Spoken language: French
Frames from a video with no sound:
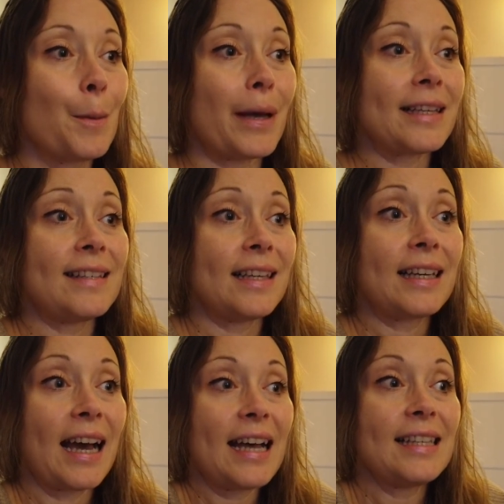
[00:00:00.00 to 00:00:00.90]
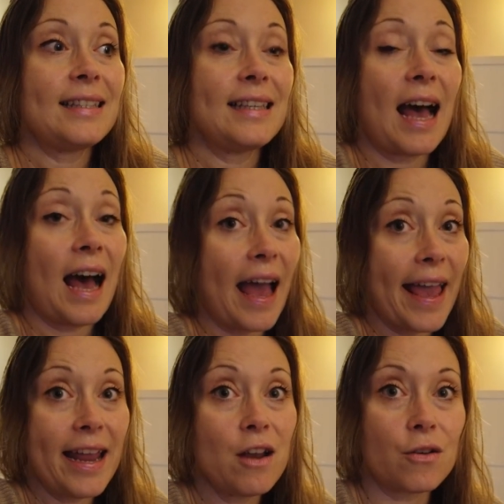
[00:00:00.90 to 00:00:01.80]
bah, c'est grâce à
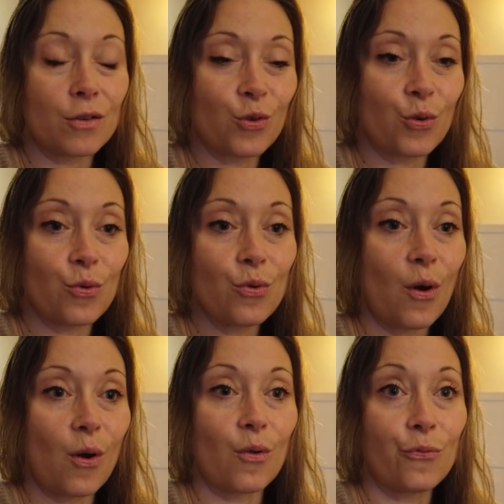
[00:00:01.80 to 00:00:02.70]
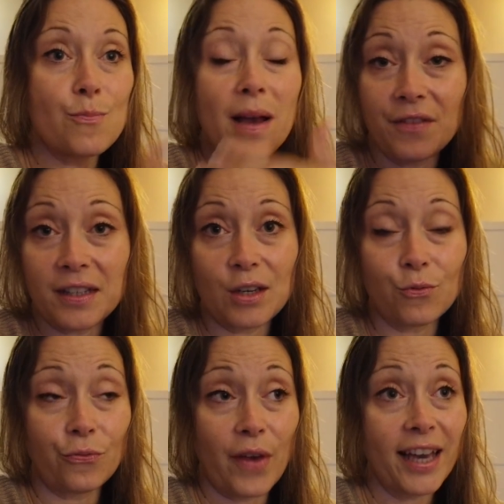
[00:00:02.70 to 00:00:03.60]
elle que euh, vous m'avez
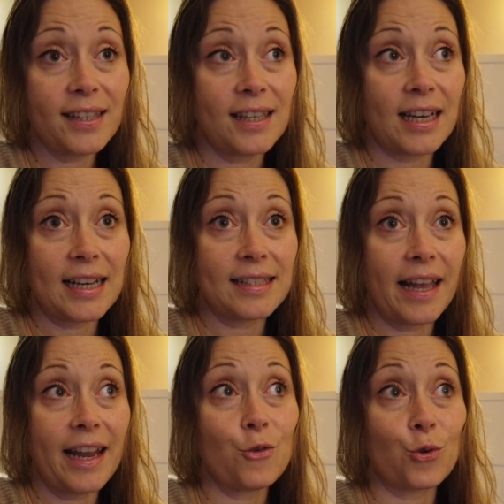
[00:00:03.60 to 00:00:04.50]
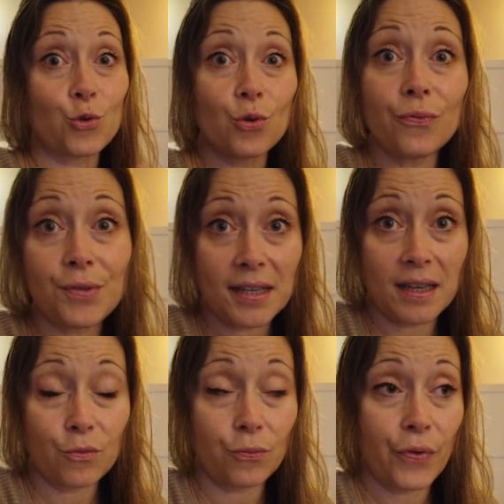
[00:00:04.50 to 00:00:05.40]
découvert, c'est grâce à elle que je vous ai
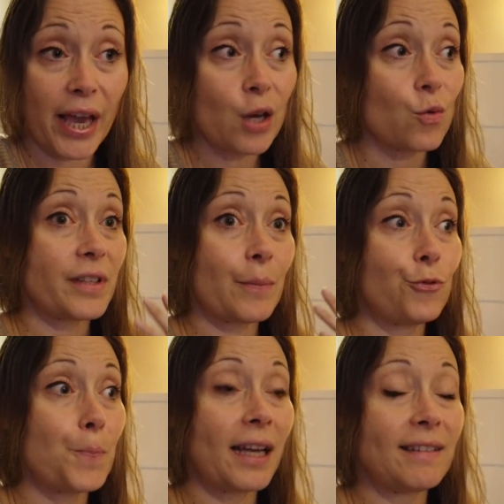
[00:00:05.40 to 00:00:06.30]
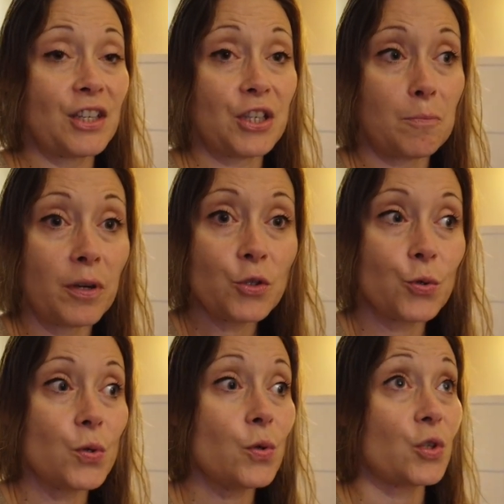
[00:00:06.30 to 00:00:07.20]
découvert, qu'on a pu partager plein de
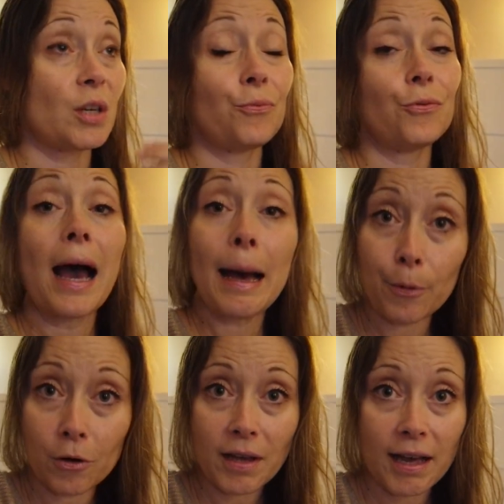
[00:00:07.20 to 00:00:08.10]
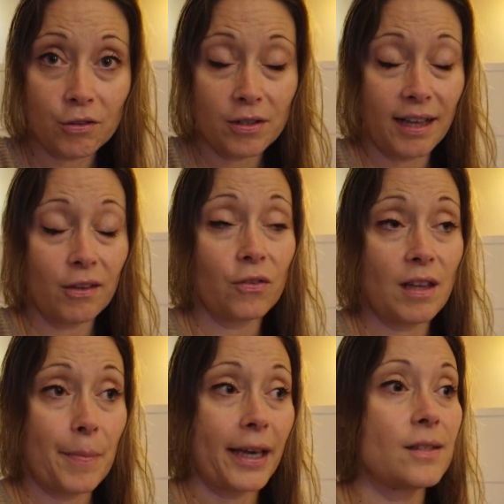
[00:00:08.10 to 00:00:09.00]
choses, que j'ai pu apprendre à connaître
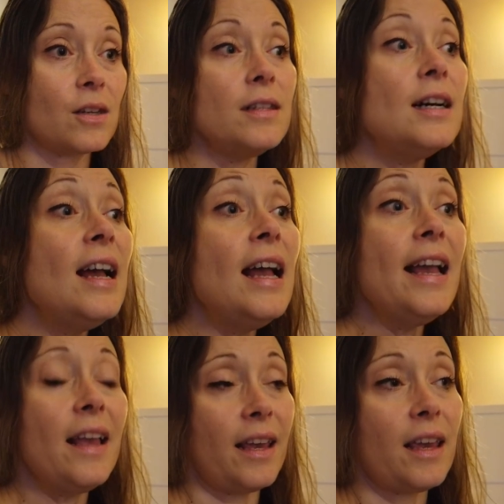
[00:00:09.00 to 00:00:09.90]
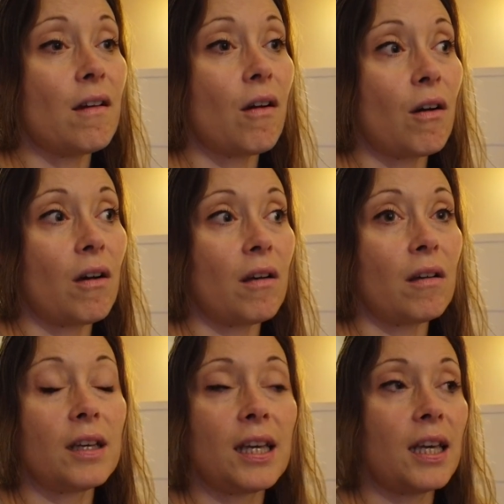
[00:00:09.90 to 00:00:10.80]
des personnes et, euh,